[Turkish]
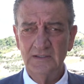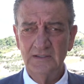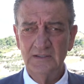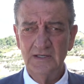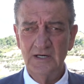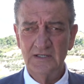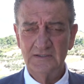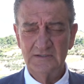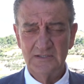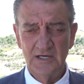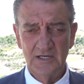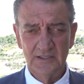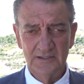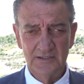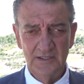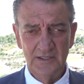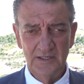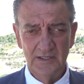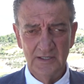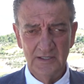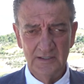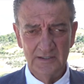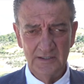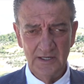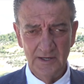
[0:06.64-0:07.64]

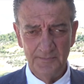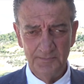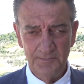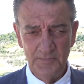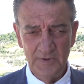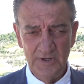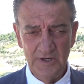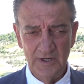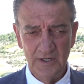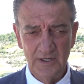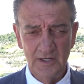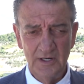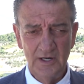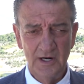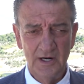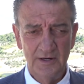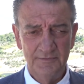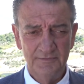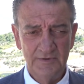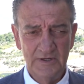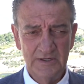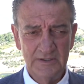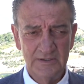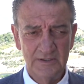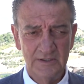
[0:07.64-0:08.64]
Hatay'da yapmaya
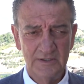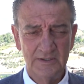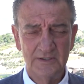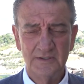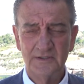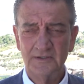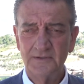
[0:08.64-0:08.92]
karar verdik.